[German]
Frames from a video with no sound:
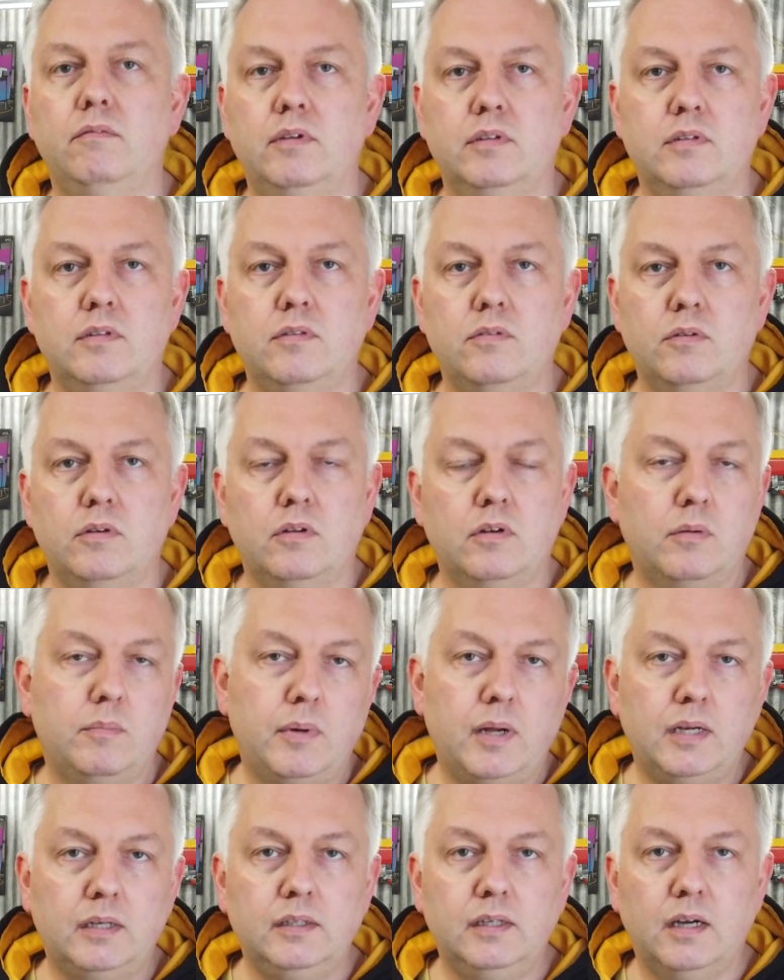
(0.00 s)
was in so einer
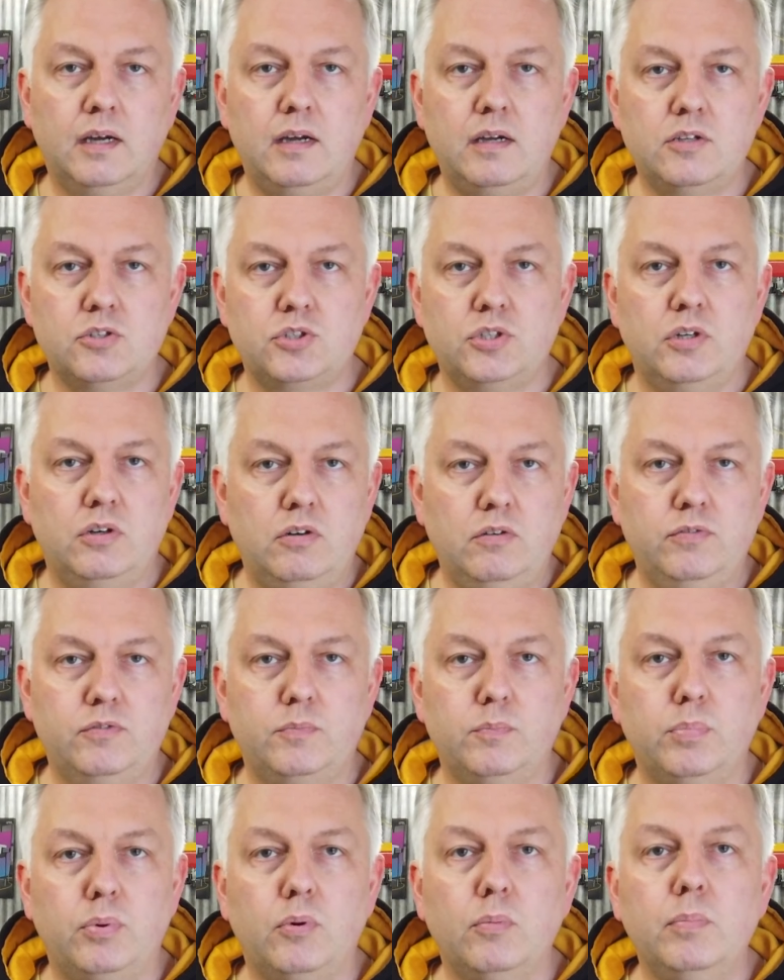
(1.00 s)
normalen Garage ja oft
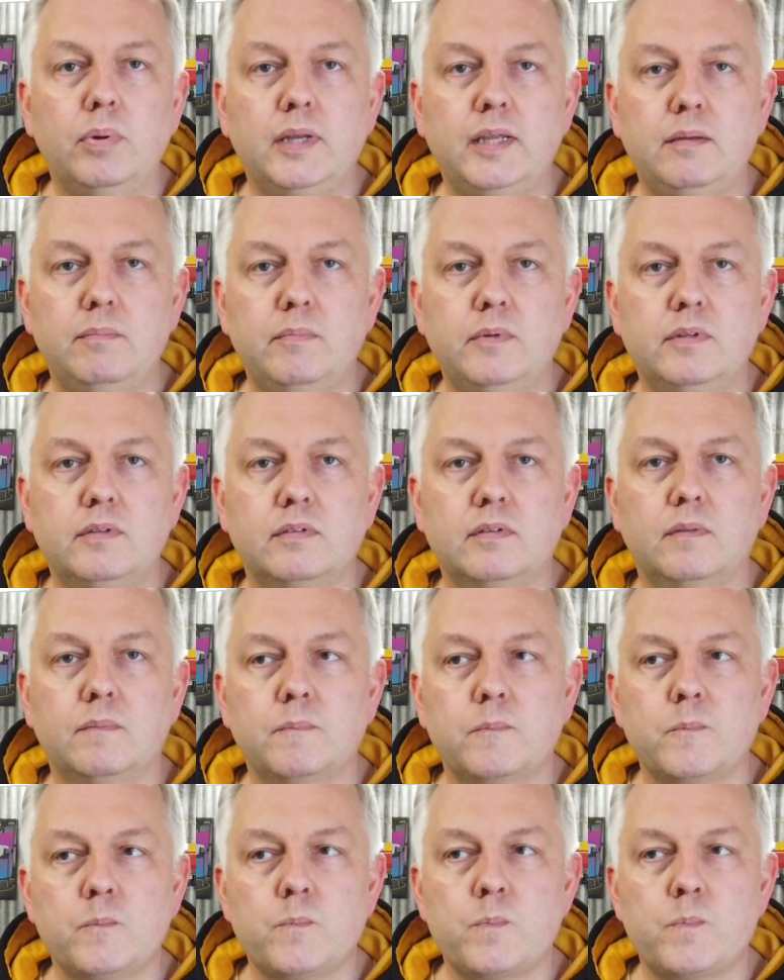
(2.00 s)
ein Problem ist.